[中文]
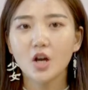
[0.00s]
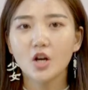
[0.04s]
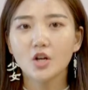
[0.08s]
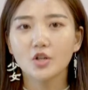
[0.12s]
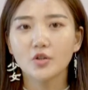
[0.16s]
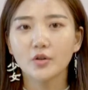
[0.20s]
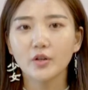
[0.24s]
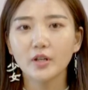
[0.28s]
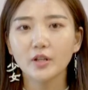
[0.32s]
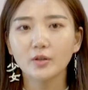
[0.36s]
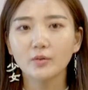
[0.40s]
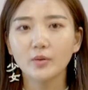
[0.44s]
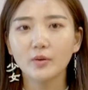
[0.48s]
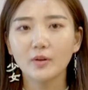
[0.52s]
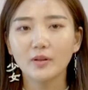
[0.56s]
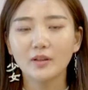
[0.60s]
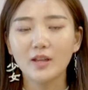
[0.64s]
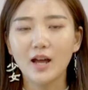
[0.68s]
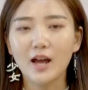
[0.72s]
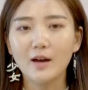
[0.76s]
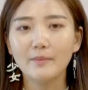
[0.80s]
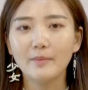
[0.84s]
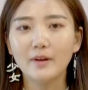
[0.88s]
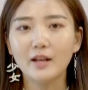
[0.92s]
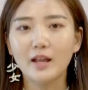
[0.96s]
所以对于
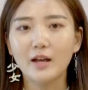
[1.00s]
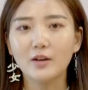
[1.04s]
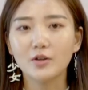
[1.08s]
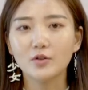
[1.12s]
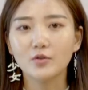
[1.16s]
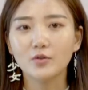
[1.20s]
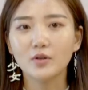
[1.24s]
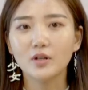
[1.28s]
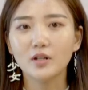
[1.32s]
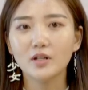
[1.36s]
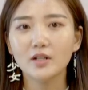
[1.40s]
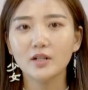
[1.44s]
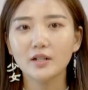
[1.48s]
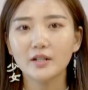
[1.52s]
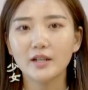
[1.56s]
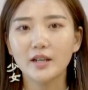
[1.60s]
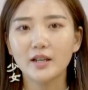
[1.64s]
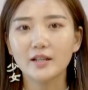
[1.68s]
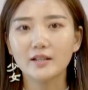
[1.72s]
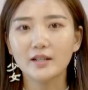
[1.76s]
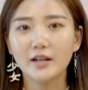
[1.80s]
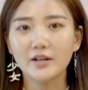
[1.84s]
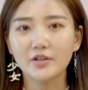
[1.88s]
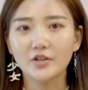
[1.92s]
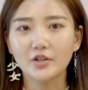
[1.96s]
她们来说，事
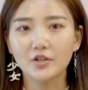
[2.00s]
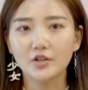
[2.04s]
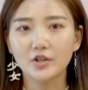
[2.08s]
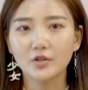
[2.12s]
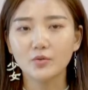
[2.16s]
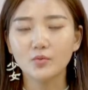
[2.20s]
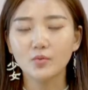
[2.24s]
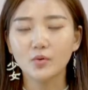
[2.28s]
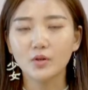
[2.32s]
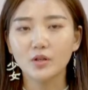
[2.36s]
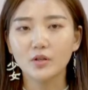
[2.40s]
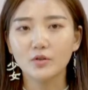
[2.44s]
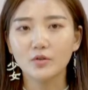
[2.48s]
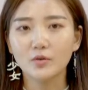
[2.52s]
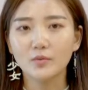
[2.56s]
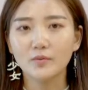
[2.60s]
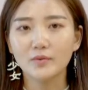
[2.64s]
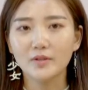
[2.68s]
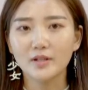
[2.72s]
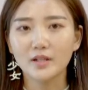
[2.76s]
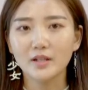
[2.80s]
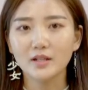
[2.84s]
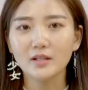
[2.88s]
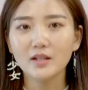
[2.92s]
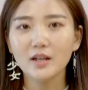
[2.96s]
业才是生活的重
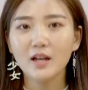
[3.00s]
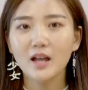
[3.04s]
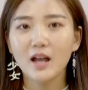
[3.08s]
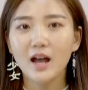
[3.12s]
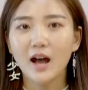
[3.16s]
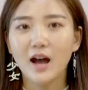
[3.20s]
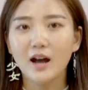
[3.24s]
心，